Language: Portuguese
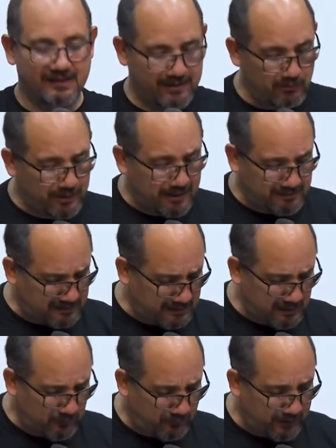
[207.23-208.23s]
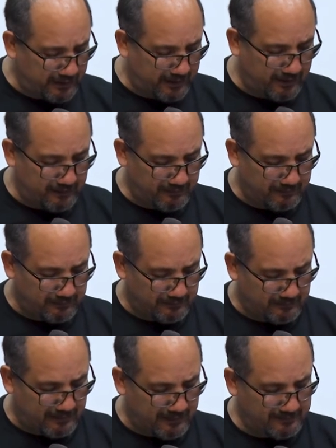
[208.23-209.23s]
E o que, que significa
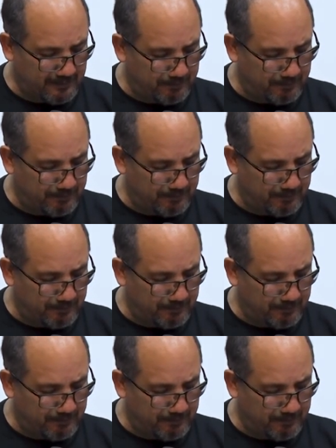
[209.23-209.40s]
essa